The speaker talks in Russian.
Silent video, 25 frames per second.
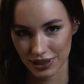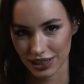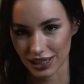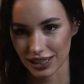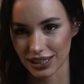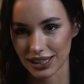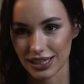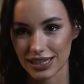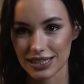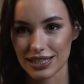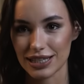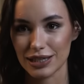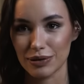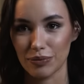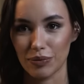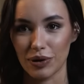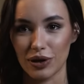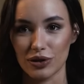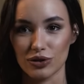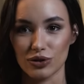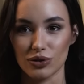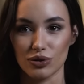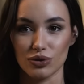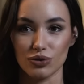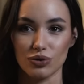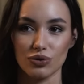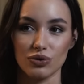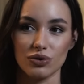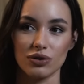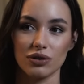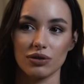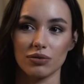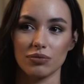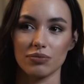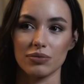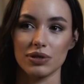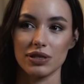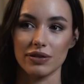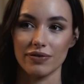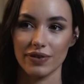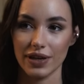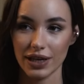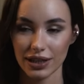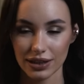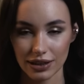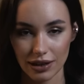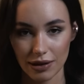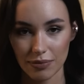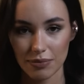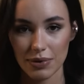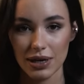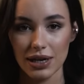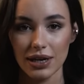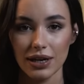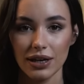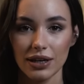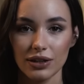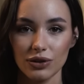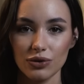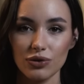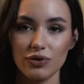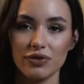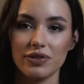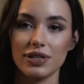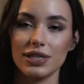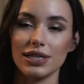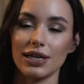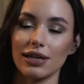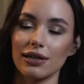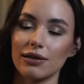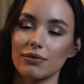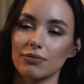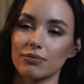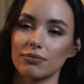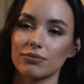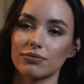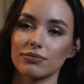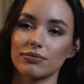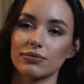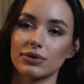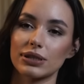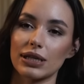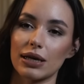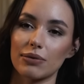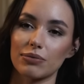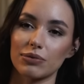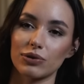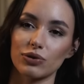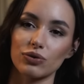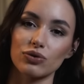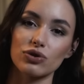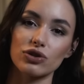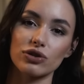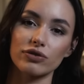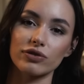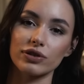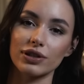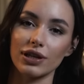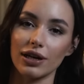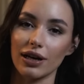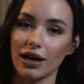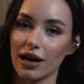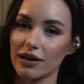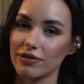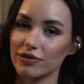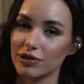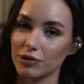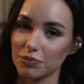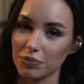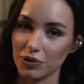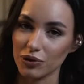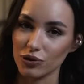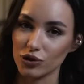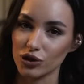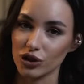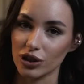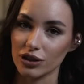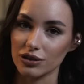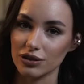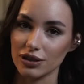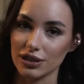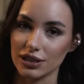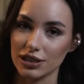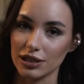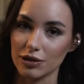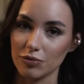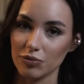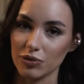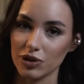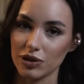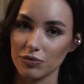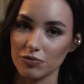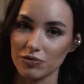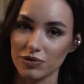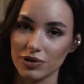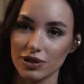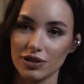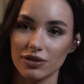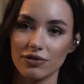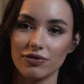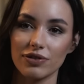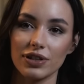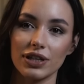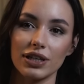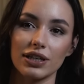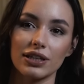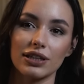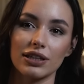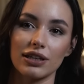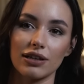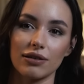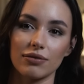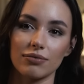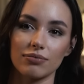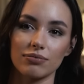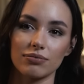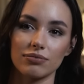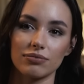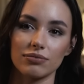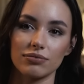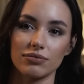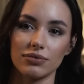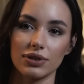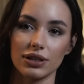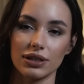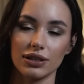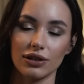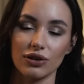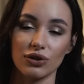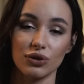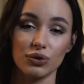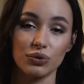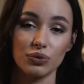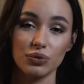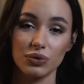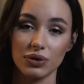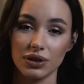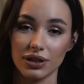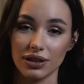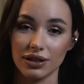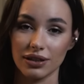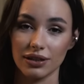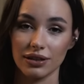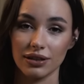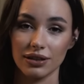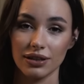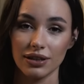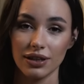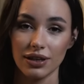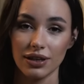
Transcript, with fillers: Я не снимаю с искусственным светом, ну и в целом самые лучшие фотографии получаются с дневным светом, это круто,